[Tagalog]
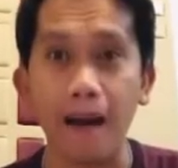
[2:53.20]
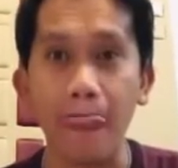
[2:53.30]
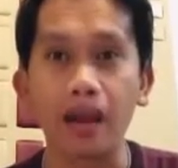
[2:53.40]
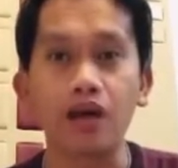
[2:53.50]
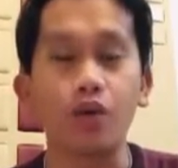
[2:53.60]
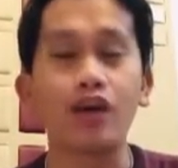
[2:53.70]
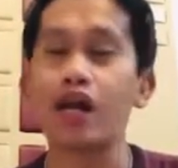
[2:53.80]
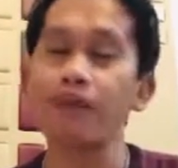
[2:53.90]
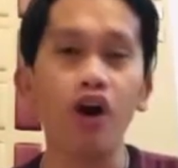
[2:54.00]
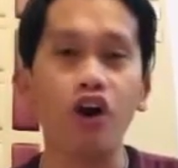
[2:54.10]
wala
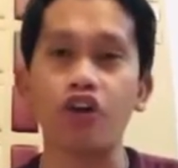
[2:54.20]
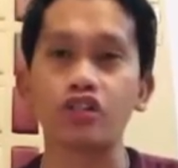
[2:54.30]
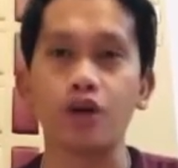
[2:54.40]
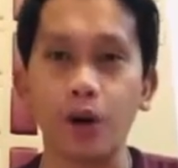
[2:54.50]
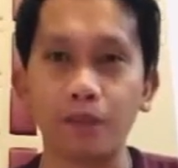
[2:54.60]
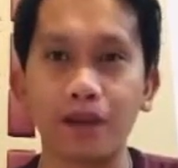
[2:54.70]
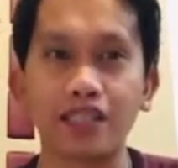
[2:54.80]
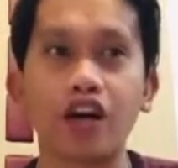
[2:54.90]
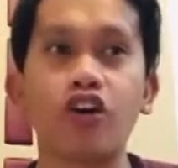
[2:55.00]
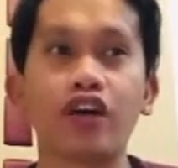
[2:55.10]
pa ako sa office.
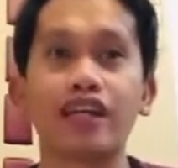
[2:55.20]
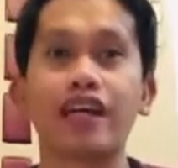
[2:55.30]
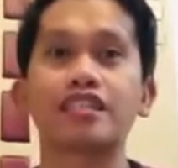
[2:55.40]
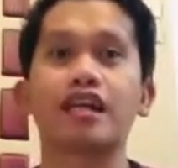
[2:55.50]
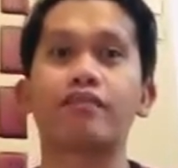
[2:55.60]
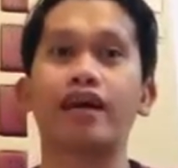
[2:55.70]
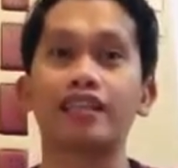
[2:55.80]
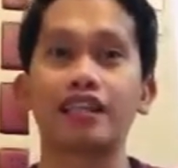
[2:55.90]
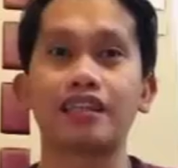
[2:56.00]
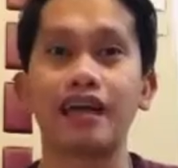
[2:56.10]
Ako ay nasa mga
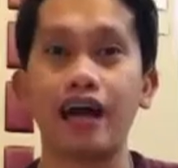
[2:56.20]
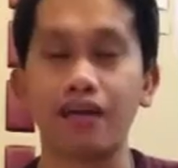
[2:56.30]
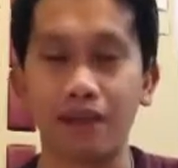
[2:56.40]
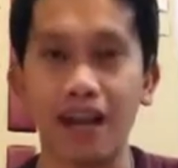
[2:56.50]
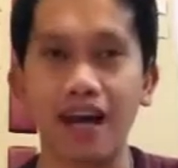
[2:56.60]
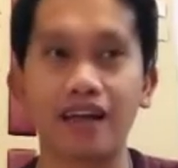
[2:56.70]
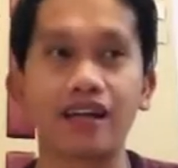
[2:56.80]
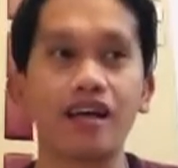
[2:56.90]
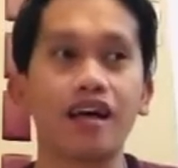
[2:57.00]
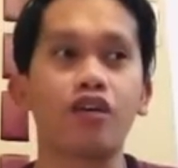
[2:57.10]
tindahan pa lang.
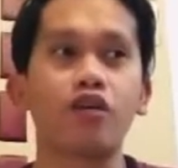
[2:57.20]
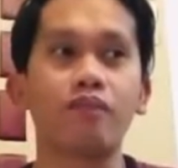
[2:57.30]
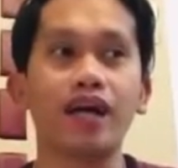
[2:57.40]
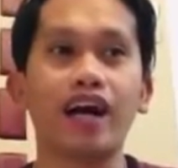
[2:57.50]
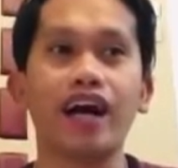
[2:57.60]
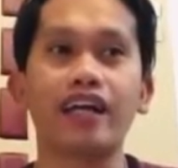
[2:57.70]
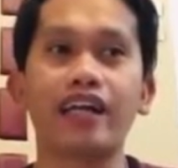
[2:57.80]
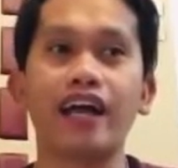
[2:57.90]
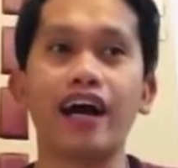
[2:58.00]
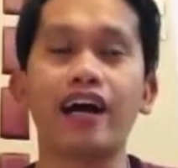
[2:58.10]
Kumbaga ay
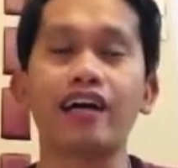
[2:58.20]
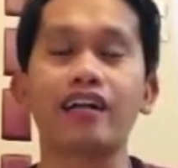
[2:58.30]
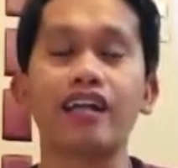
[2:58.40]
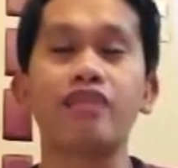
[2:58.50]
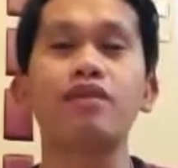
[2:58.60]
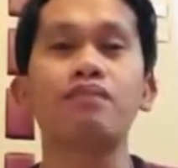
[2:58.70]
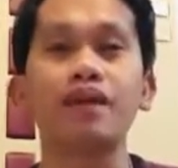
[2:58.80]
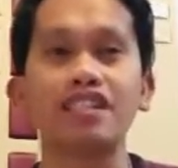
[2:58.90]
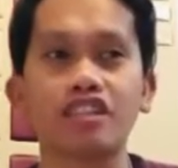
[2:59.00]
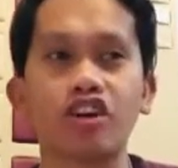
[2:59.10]
na,
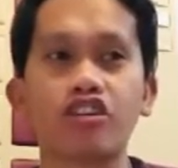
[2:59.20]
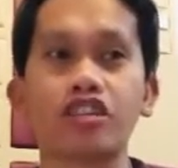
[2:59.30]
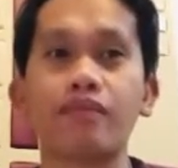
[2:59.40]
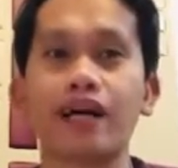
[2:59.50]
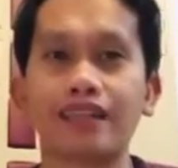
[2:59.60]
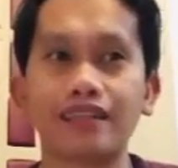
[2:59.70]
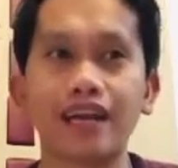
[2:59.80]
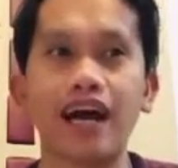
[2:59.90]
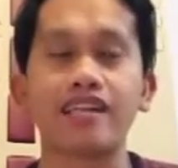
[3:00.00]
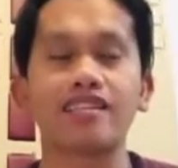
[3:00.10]
nagbibisit ako sa mga
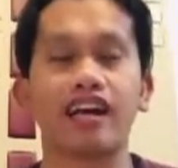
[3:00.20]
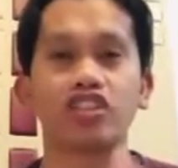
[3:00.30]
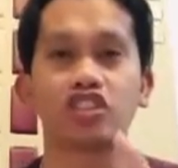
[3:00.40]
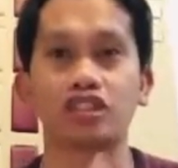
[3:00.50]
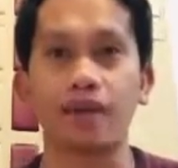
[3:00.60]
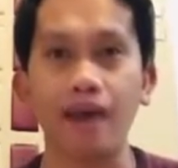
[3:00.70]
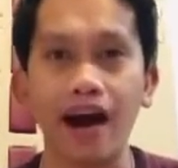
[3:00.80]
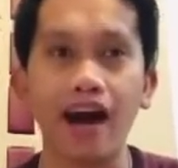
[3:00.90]
tindahan sa Rashid Abha,